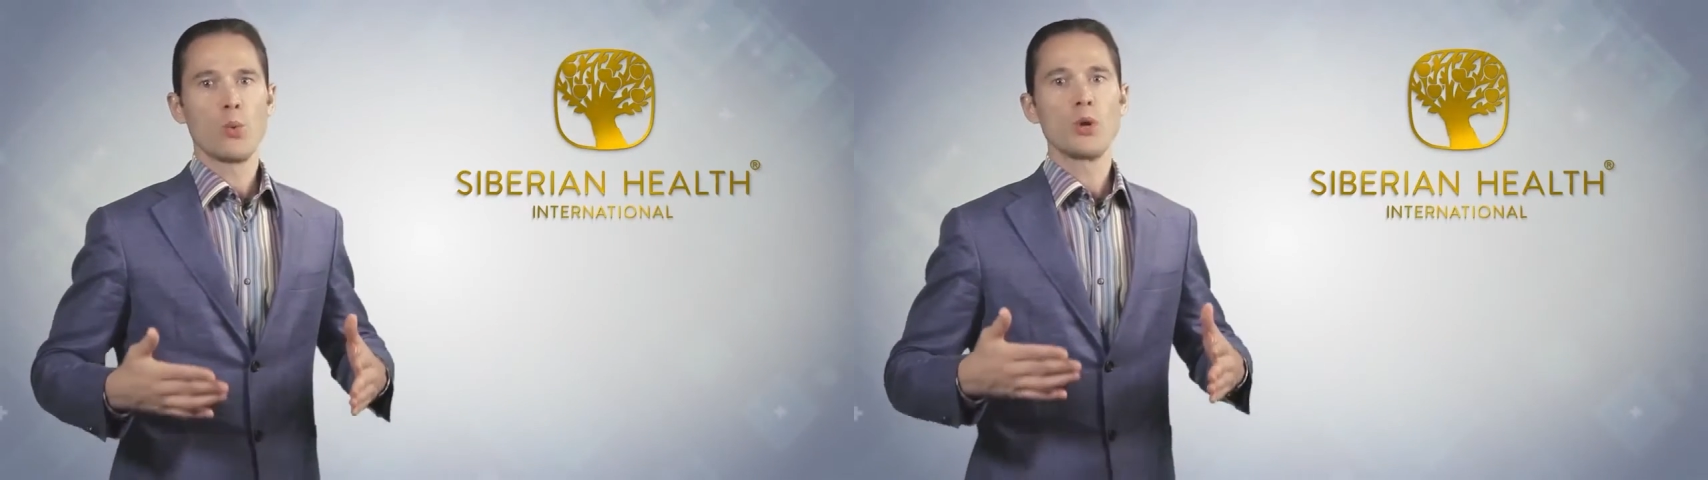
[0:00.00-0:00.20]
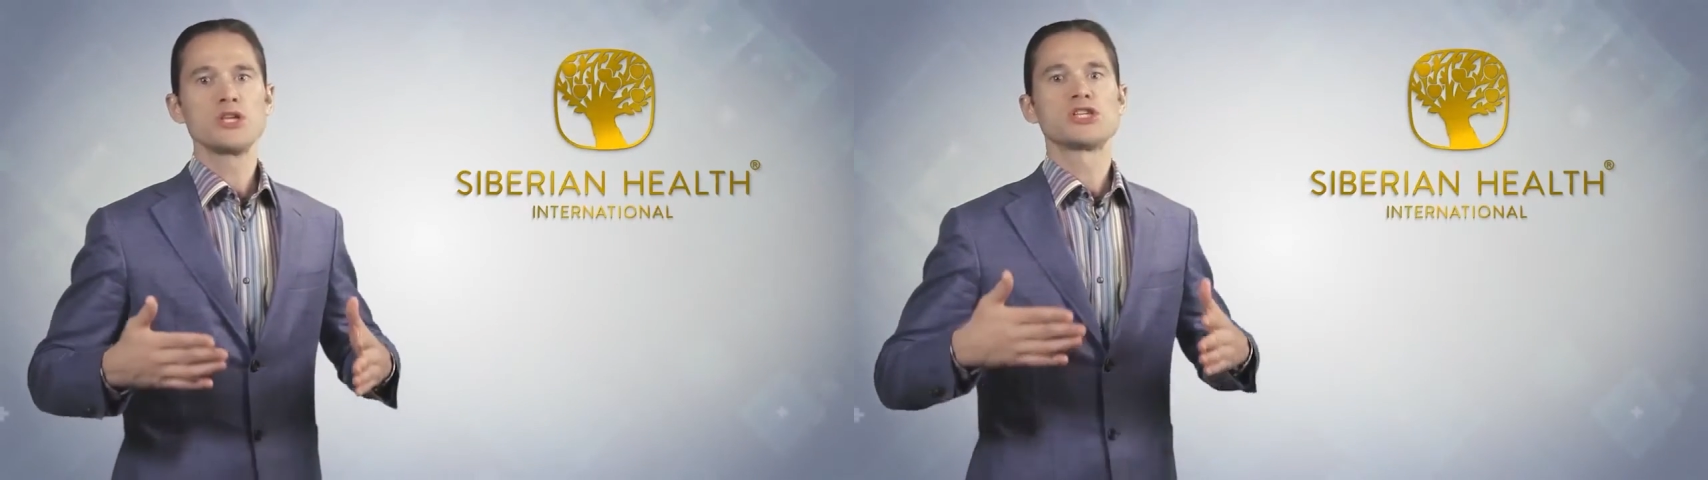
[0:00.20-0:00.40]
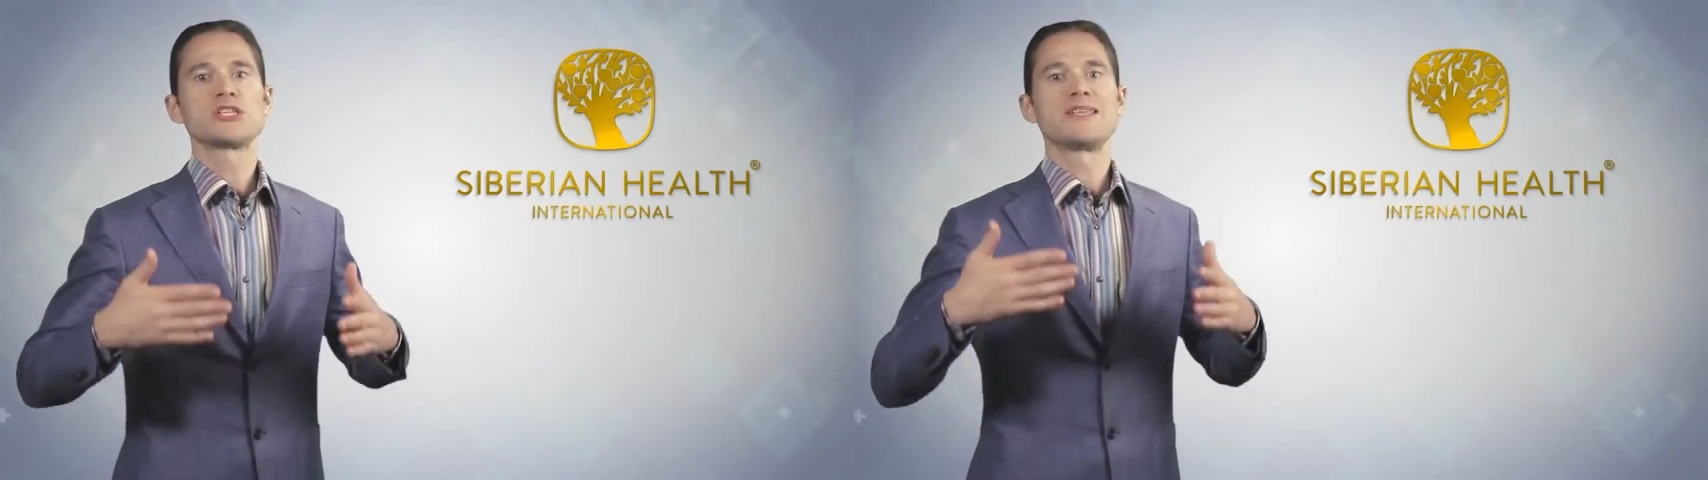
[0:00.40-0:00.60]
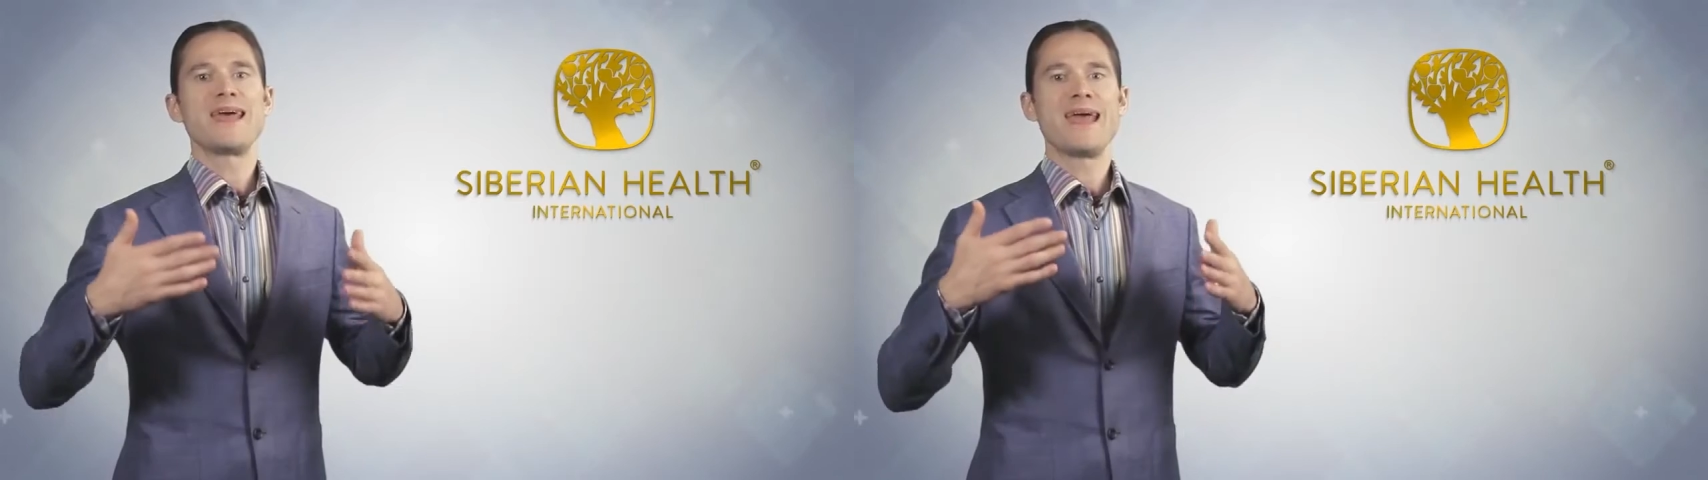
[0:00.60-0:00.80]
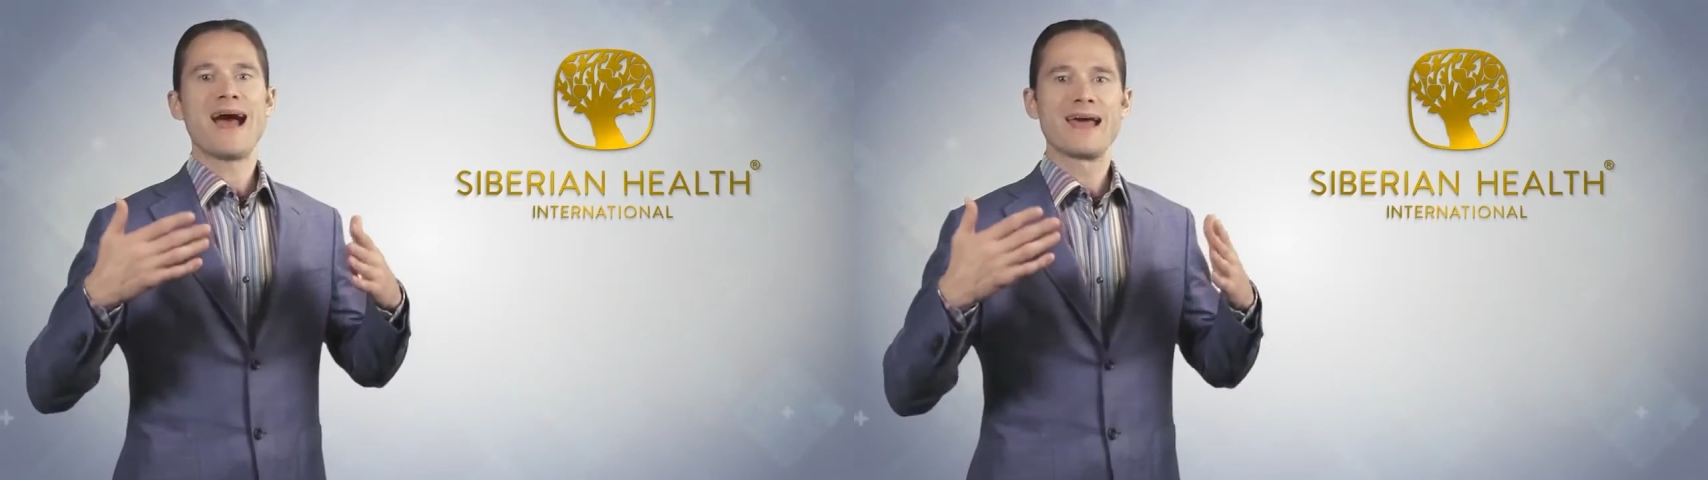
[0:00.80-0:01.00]
Những chứng bệnh
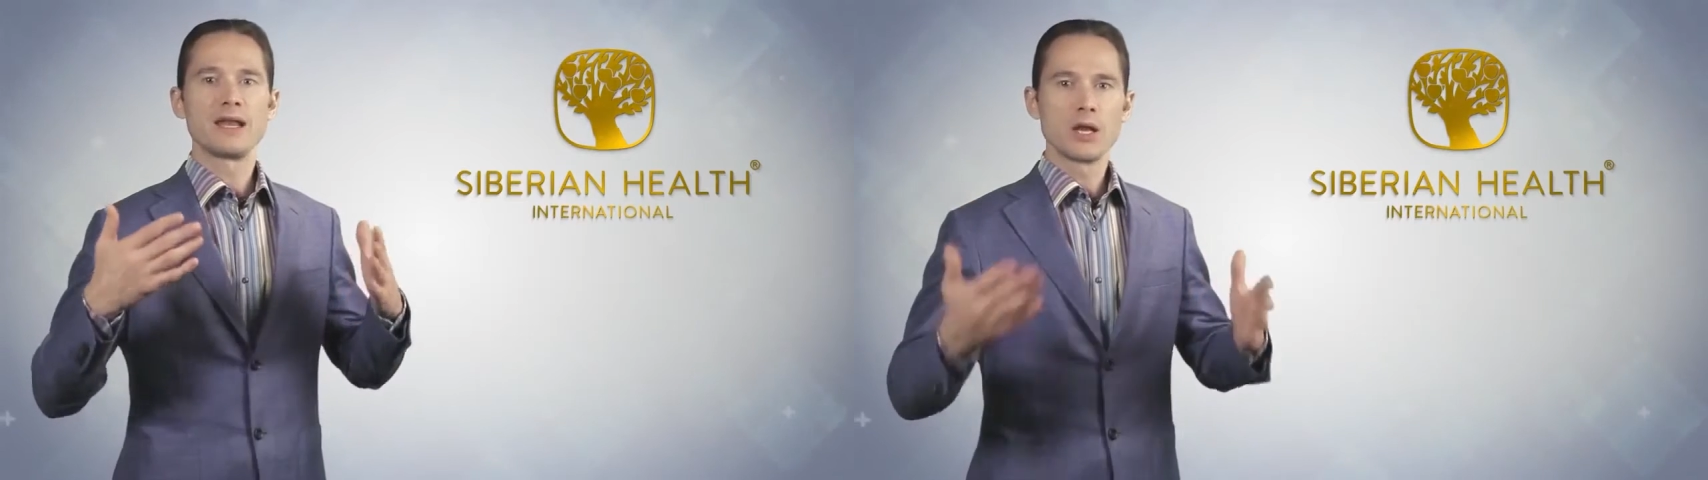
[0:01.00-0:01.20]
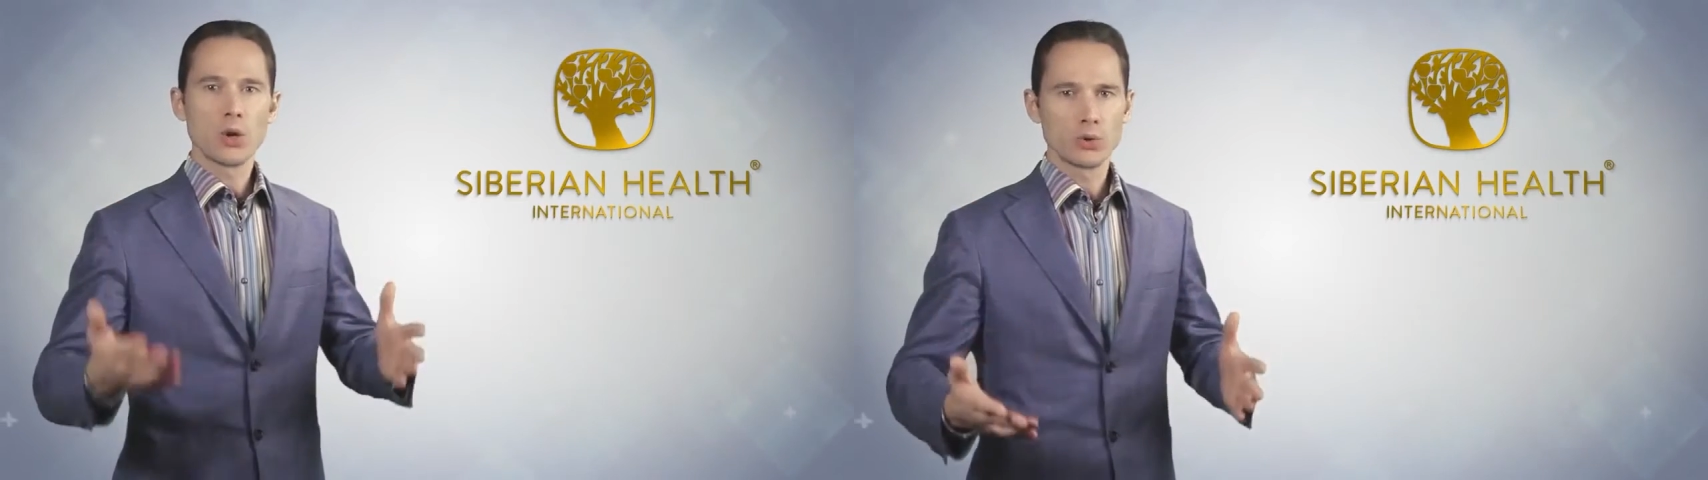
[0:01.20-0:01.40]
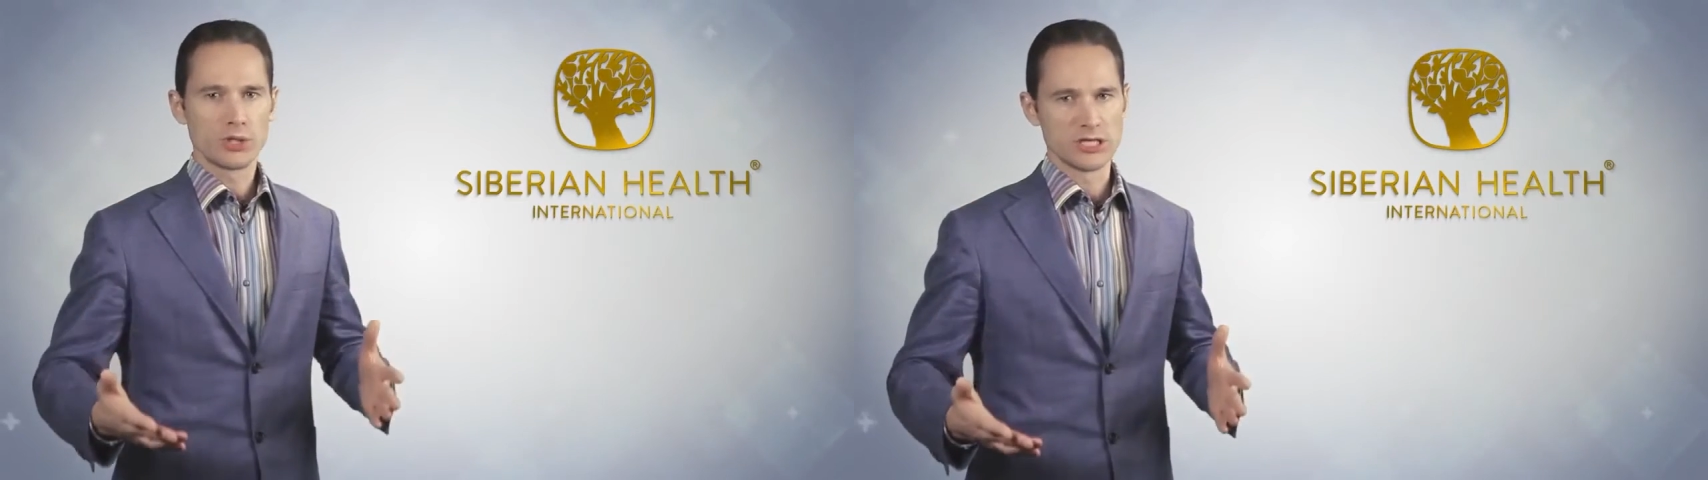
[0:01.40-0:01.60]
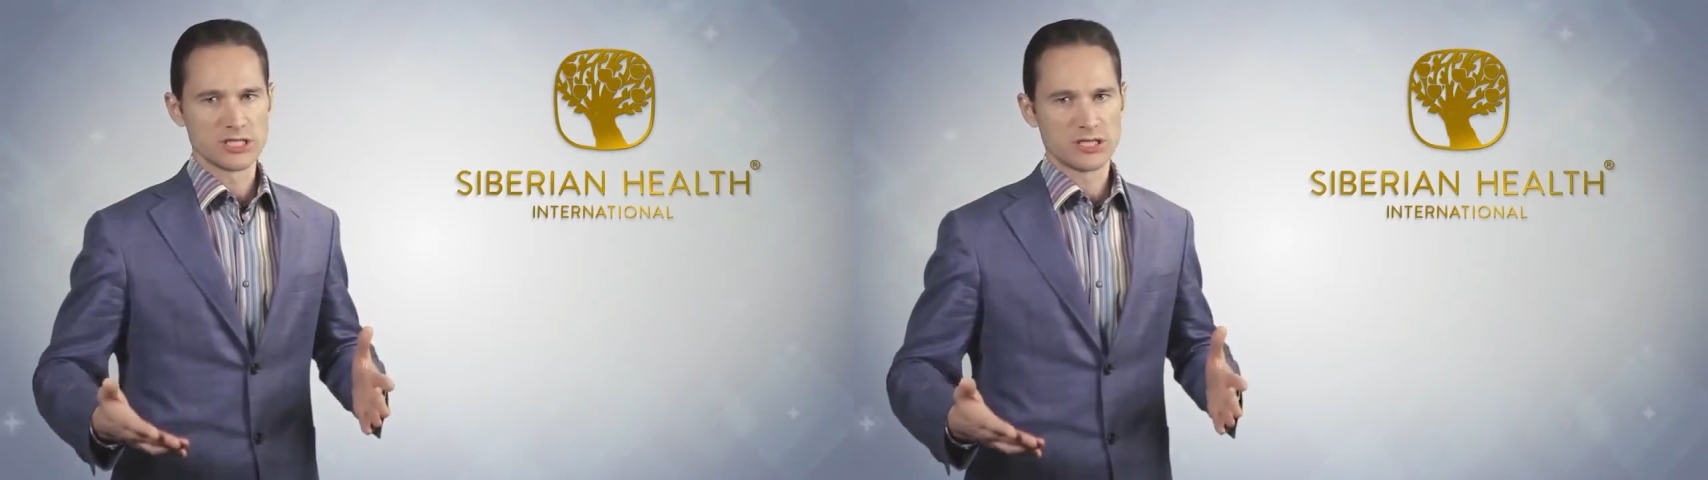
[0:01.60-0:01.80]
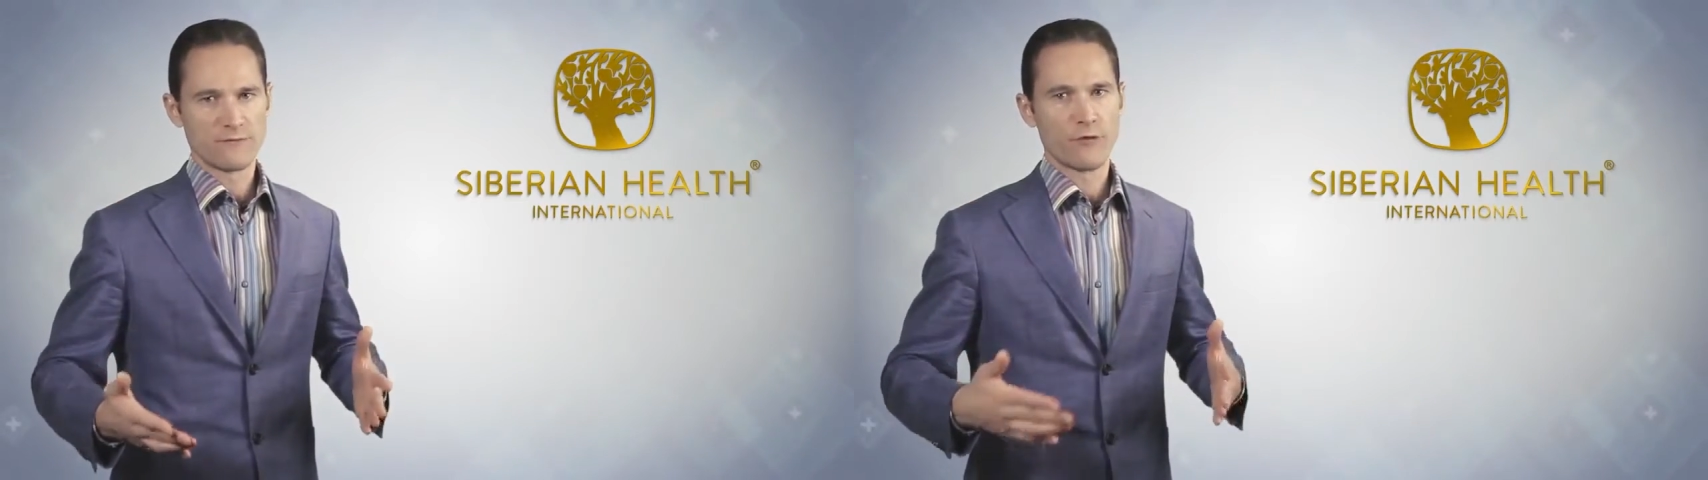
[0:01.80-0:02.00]
này không được mọi người
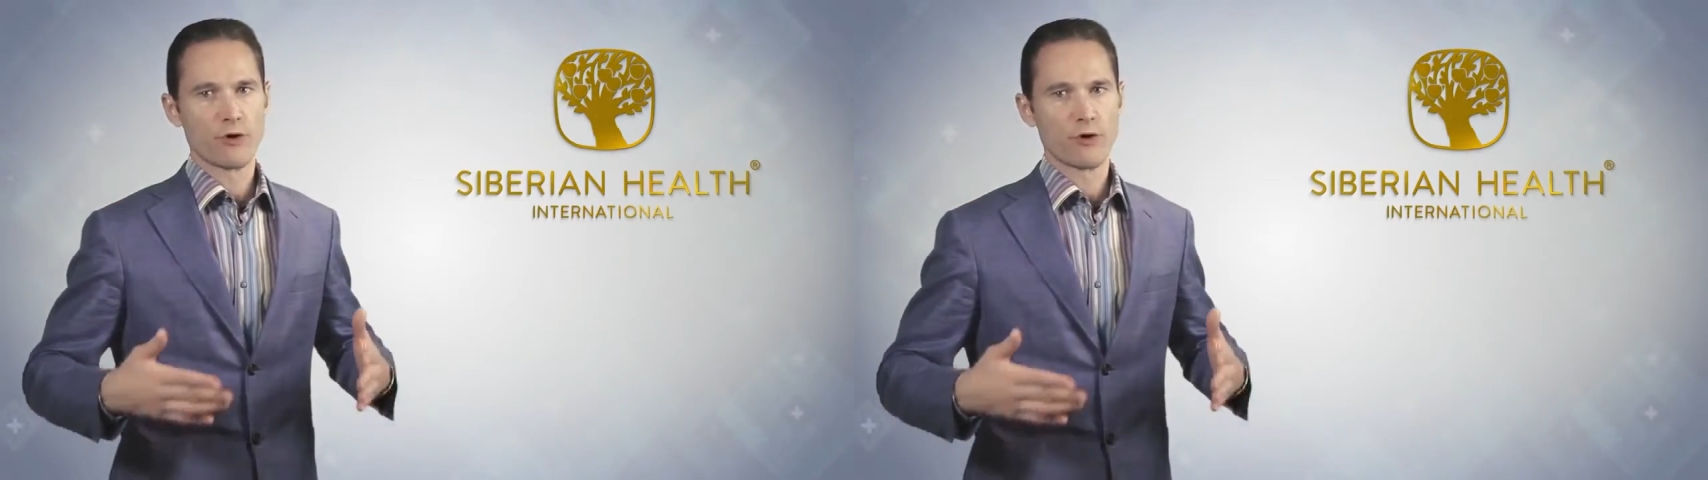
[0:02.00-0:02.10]
lưu ý